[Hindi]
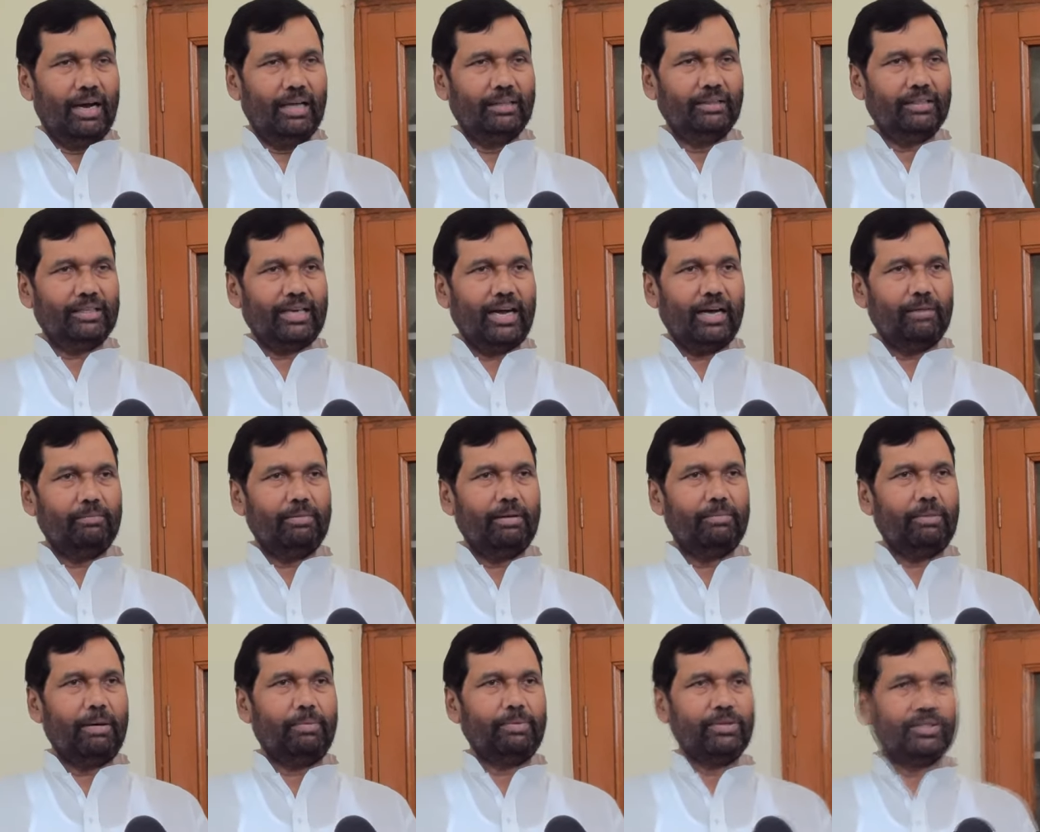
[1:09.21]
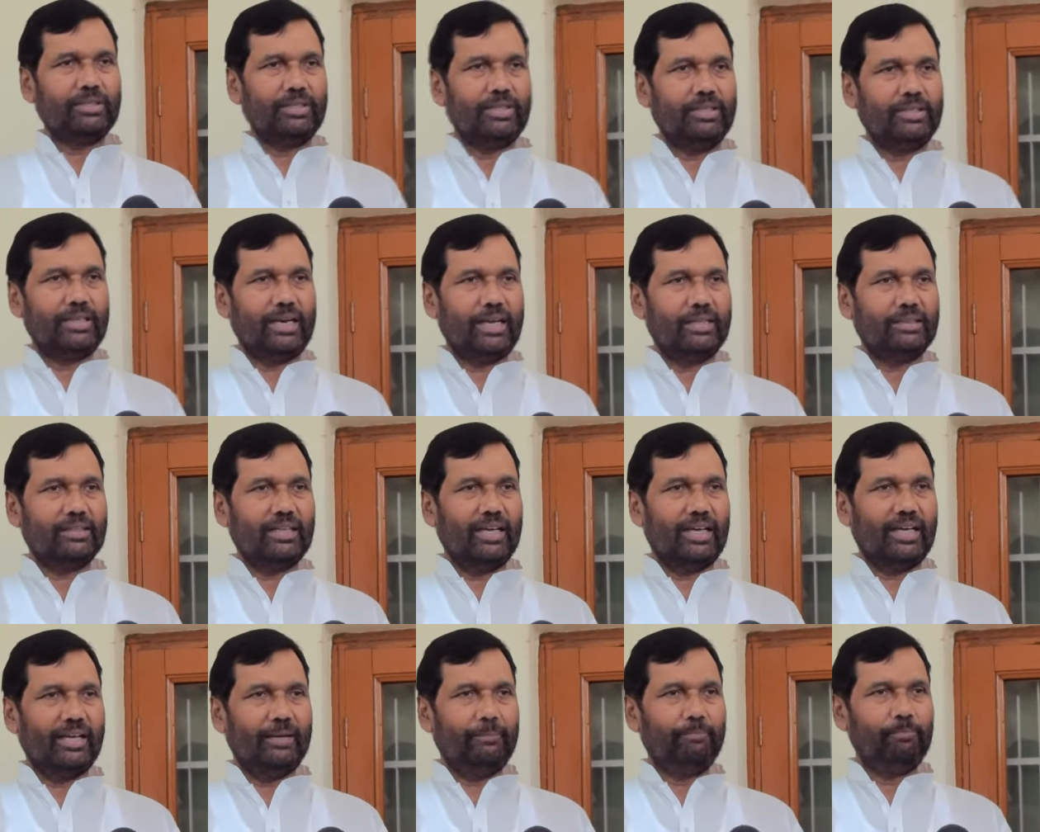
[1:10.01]
अंधकार में भविष्य नजर
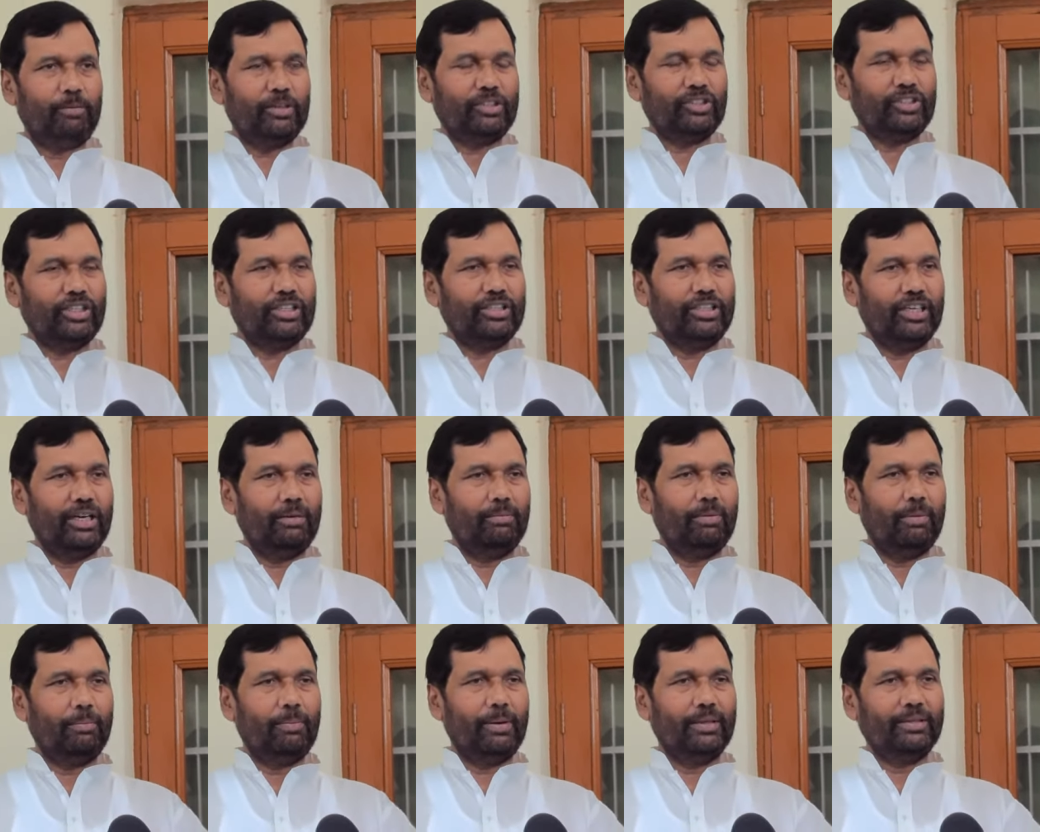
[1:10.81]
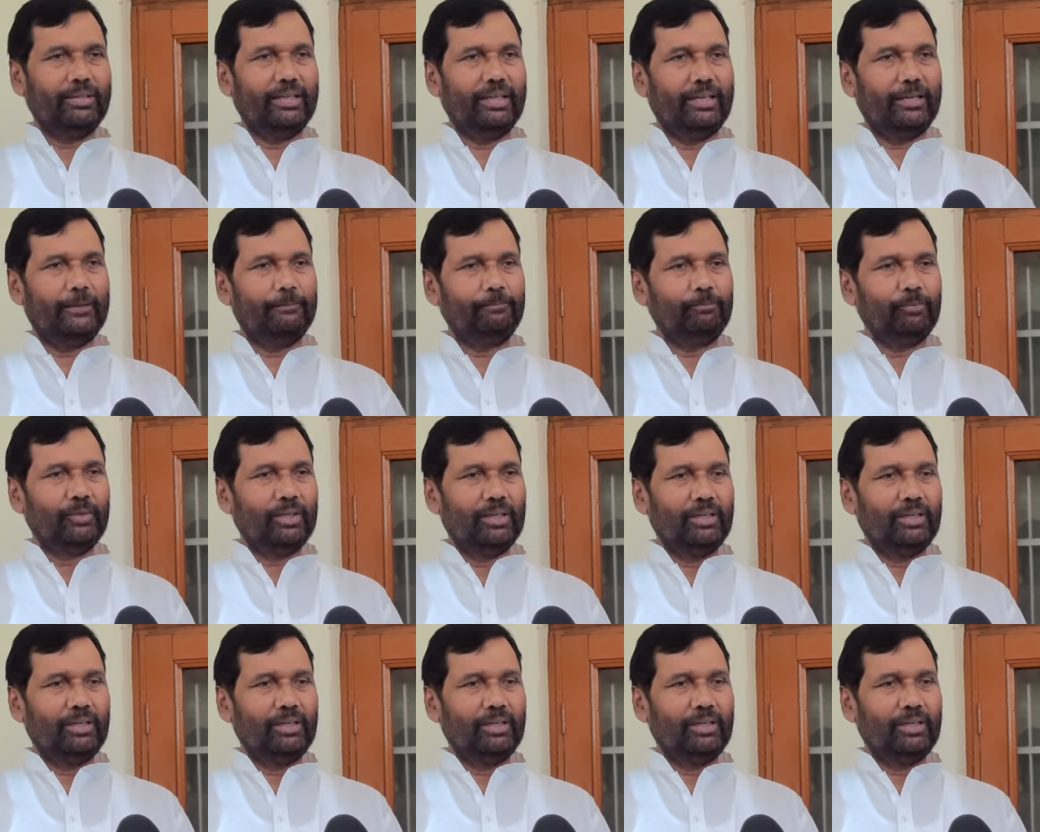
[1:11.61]
आता है बच्चे जेल में बंद हैं